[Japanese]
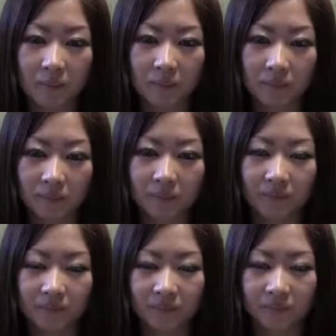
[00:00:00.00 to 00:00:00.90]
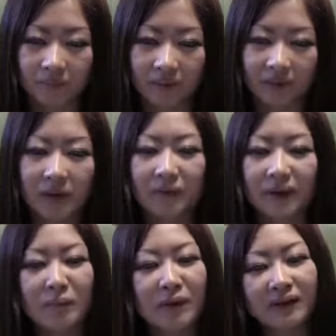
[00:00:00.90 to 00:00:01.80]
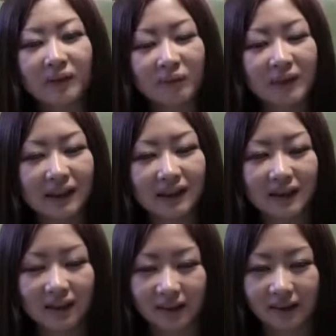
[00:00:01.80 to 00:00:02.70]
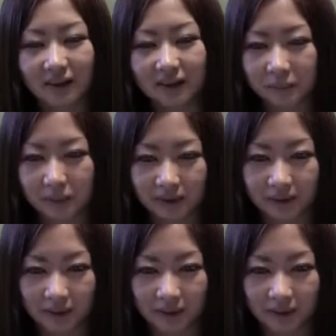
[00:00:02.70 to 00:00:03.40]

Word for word: うんでも名前で覚えれてたから大丈夫やった